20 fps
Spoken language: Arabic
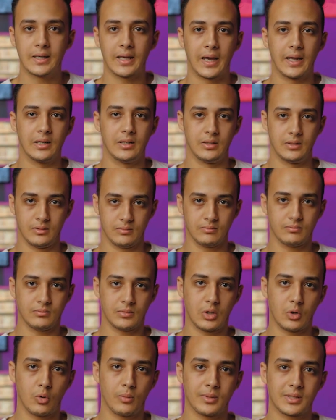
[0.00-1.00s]
يعني
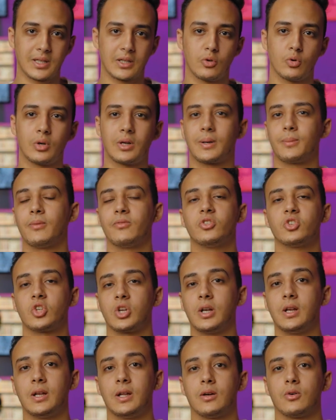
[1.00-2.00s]
اللي هو مثلا يقول لك مفيش
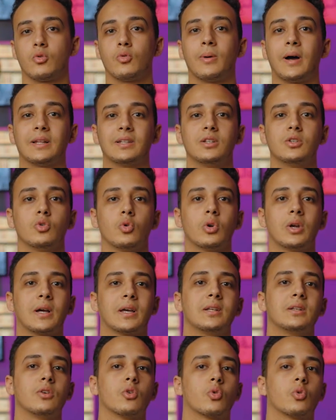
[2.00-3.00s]
اله وبعدين يقول
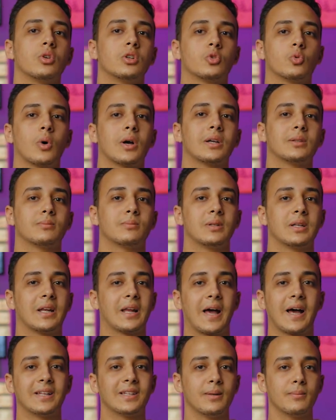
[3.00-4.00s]
لك ان الكون اتوجد من
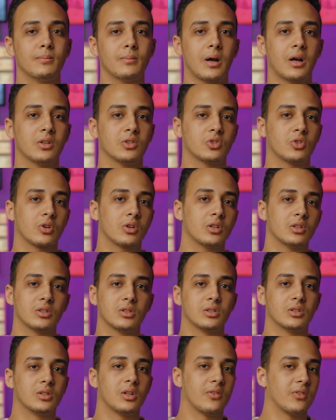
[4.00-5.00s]
العدم عن طريق
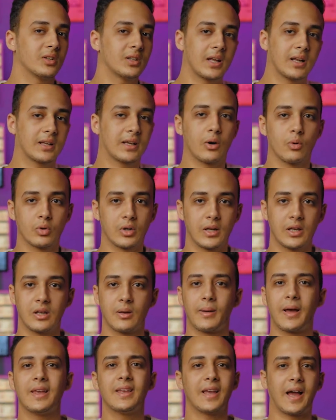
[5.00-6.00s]
الضفادع
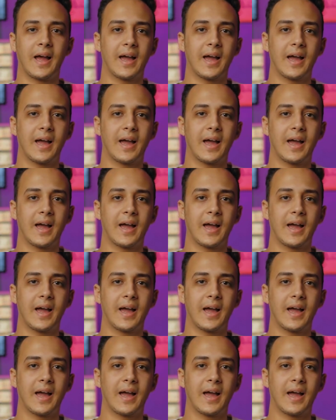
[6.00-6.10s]
الكونيه باي